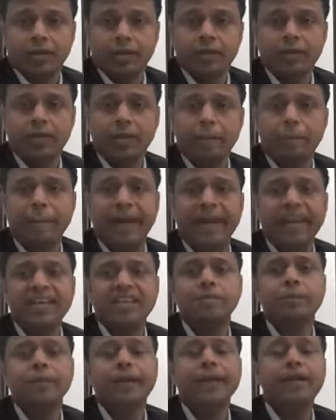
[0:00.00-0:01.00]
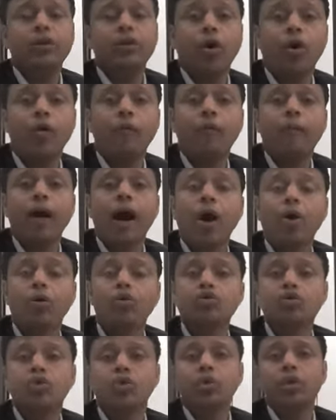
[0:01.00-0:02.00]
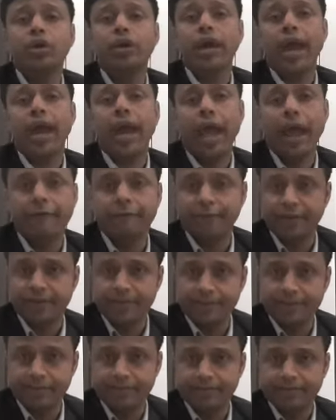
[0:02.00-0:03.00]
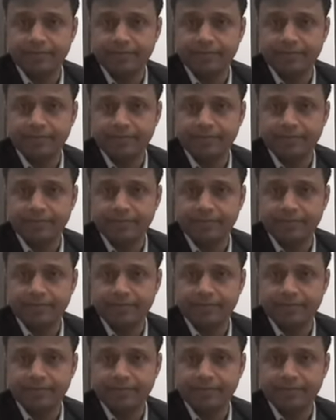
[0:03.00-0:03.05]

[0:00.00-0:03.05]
द मैनेजमेंट ऑफ हाउस होल्ड अफेयर्स